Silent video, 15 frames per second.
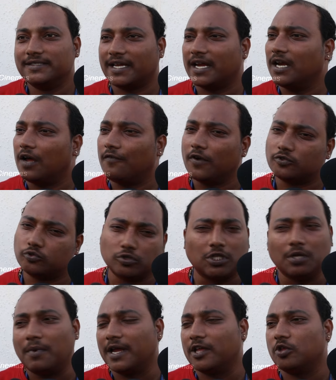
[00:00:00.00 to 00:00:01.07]
செகண்ட் ஹாஃபில்
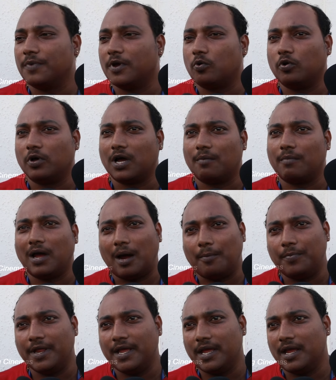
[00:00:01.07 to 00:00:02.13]
சுத்தமாக எதுவுமே கொடுக்காம
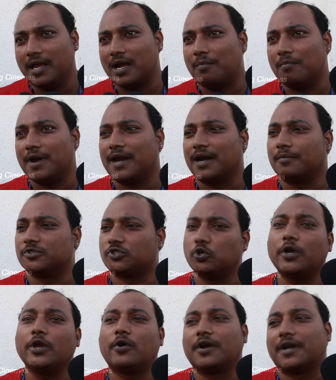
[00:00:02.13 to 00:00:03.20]
அப்படியே கம்ப்ளீட்டாக நம்ம
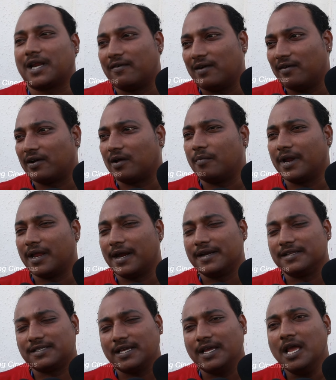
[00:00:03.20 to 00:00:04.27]
ஸ்டோரியோட ட்ராவல் லெவலில் வர மாதிரி
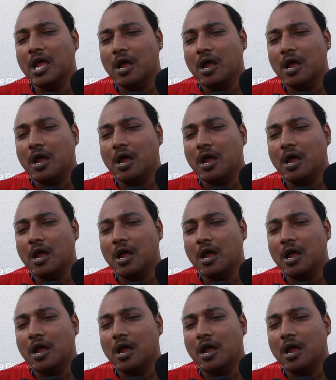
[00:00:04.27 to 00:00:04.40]
ஆயிடுச்சு